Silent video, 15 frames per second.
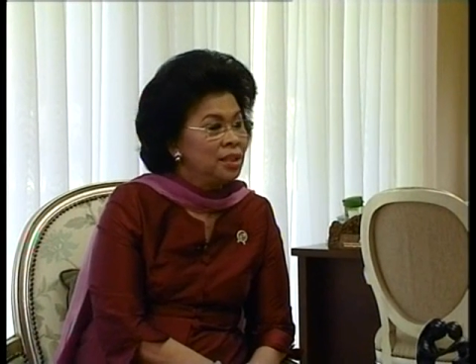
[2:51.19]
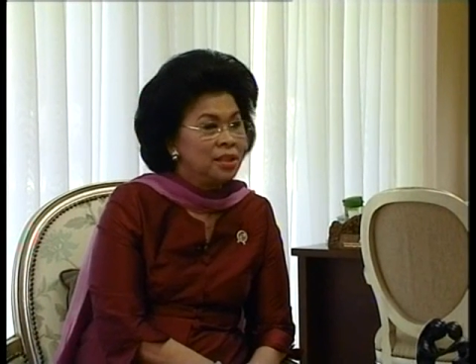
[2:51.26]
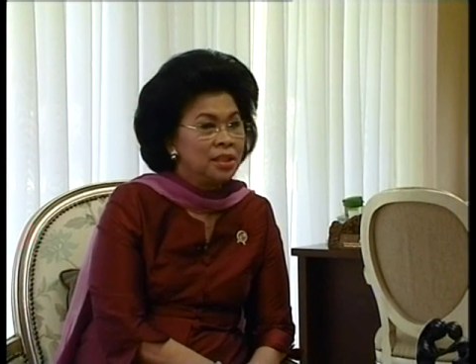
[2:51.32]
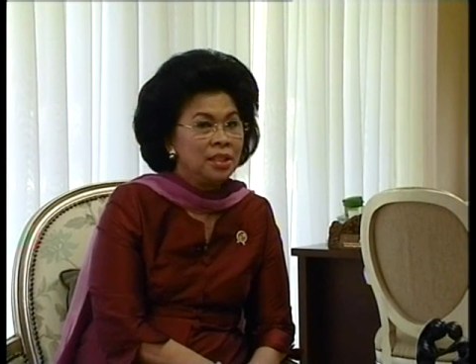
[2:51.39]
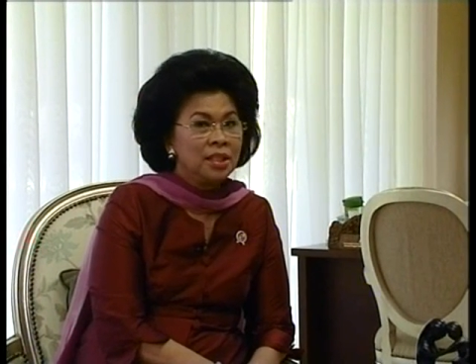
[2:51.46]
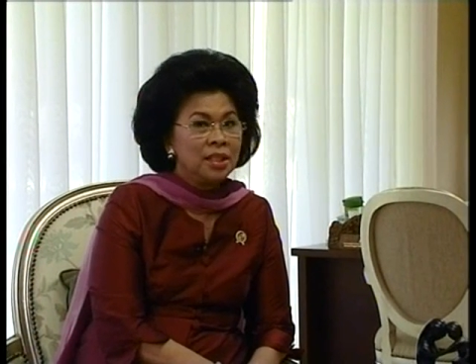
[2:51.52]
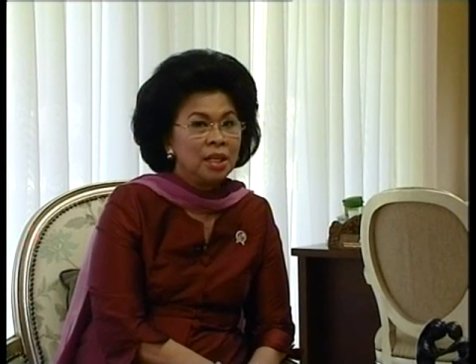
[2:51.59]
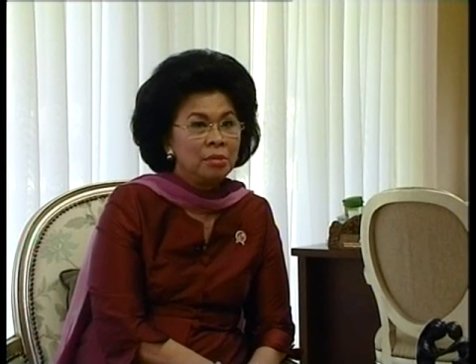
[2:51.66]

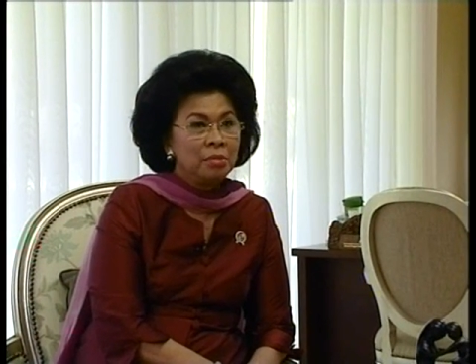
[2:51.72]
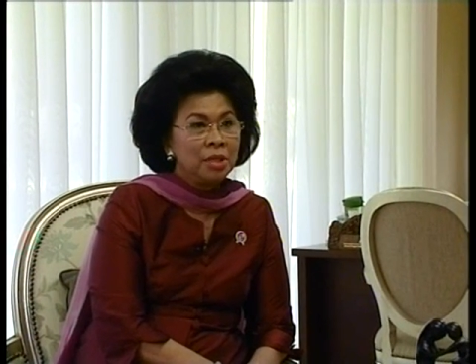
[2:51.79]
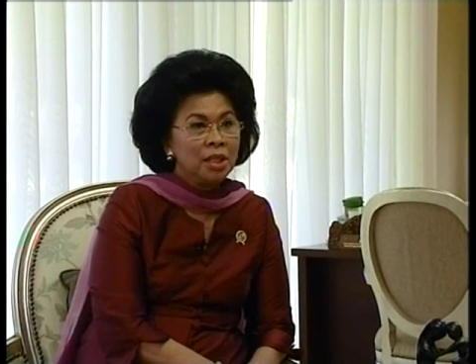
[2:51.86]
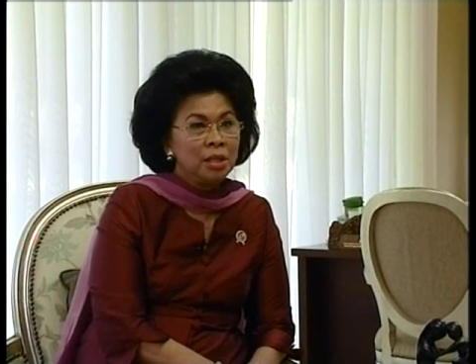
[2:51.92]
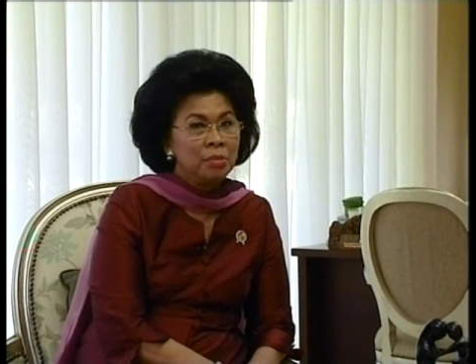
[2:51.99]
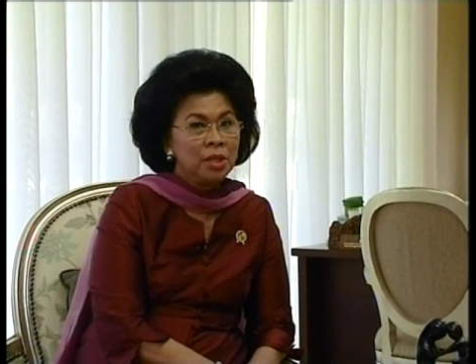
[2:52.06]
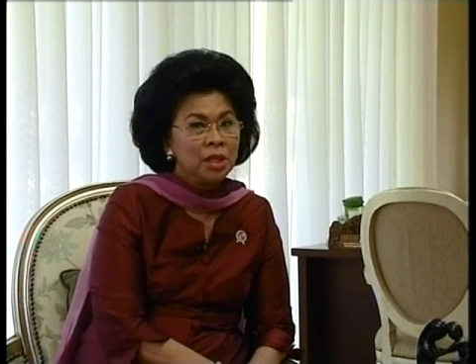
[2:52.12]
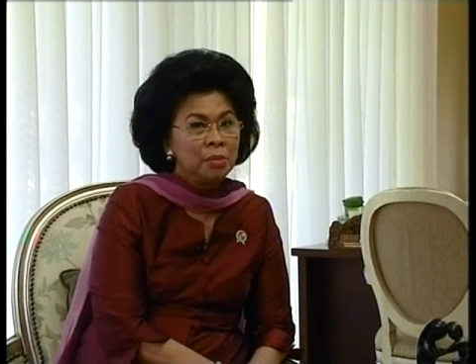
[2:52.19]
jadi kami
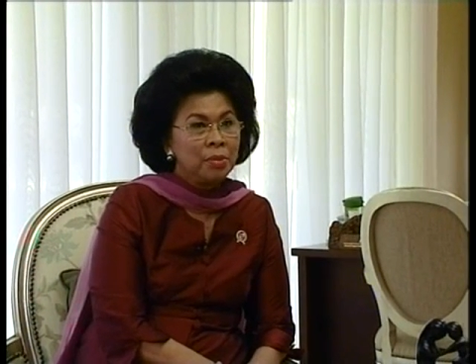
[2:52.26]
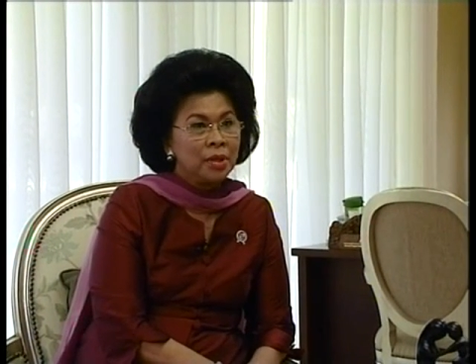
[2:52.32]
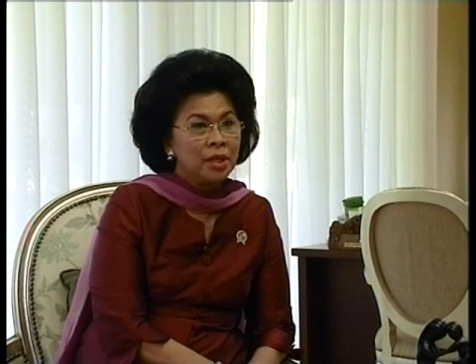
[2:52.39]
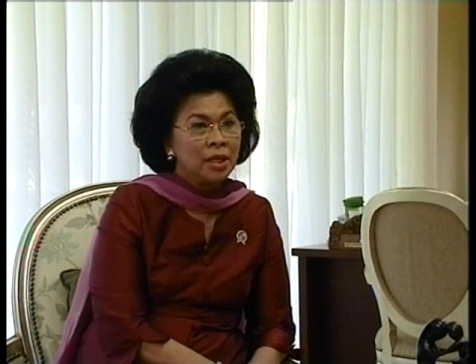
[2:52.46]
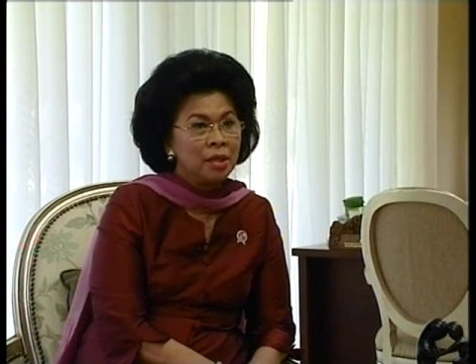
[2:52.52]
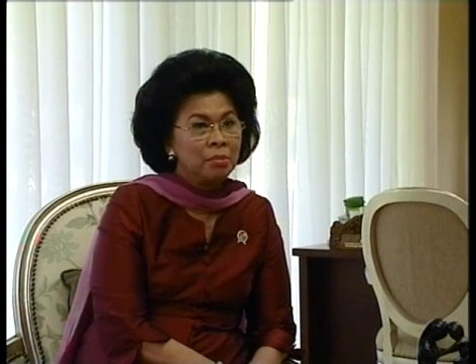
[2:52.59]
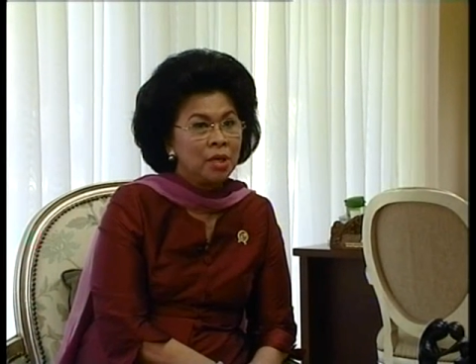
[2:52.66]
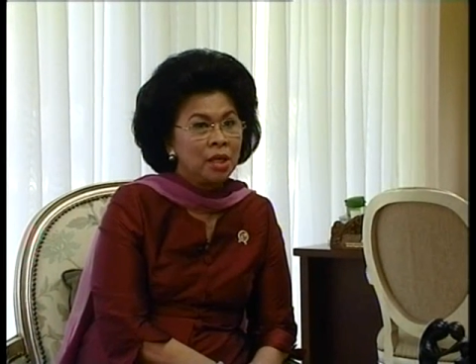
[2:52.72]
lebih
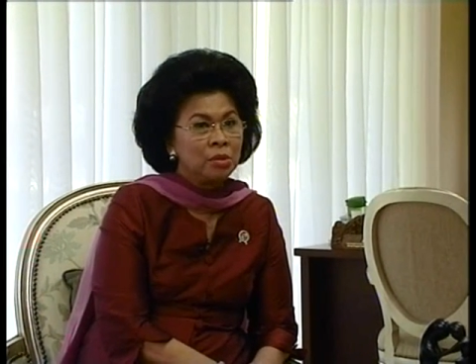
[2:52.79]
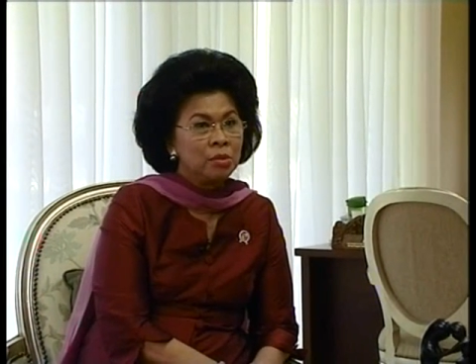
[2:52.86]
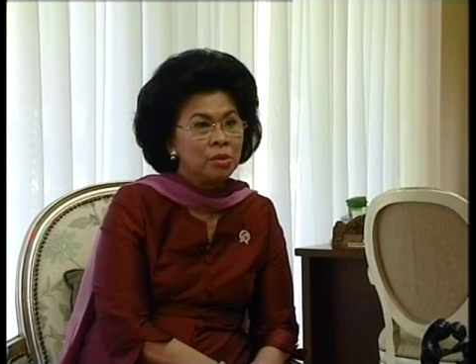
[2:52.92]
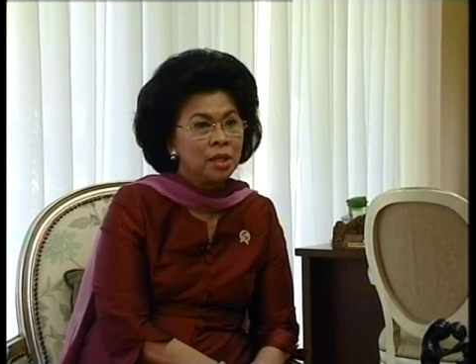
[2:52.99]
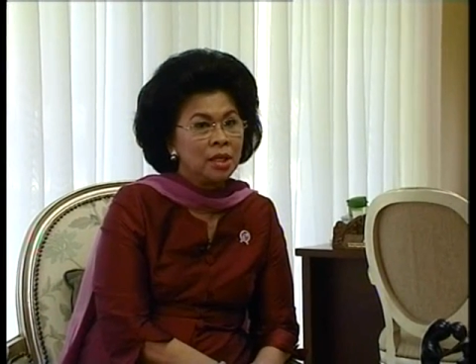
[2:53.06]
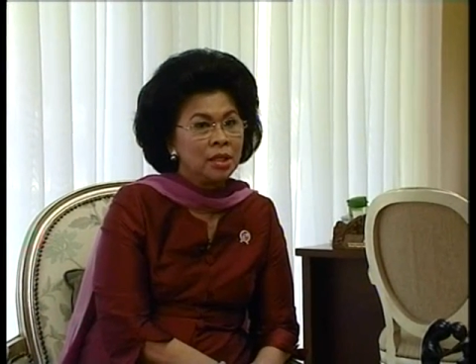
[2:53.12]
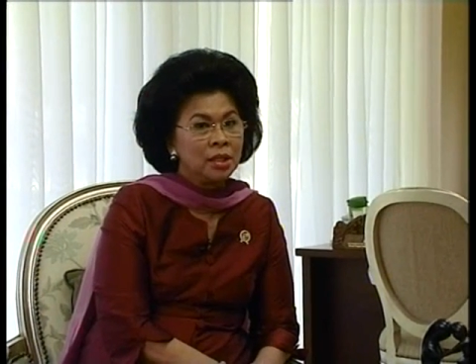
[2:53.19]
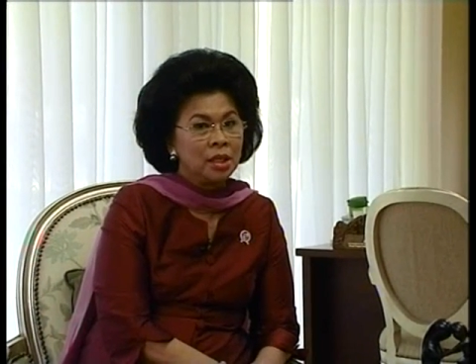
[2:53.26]
kepada
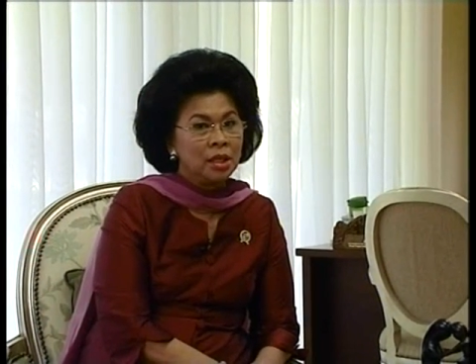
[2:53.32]
melakukan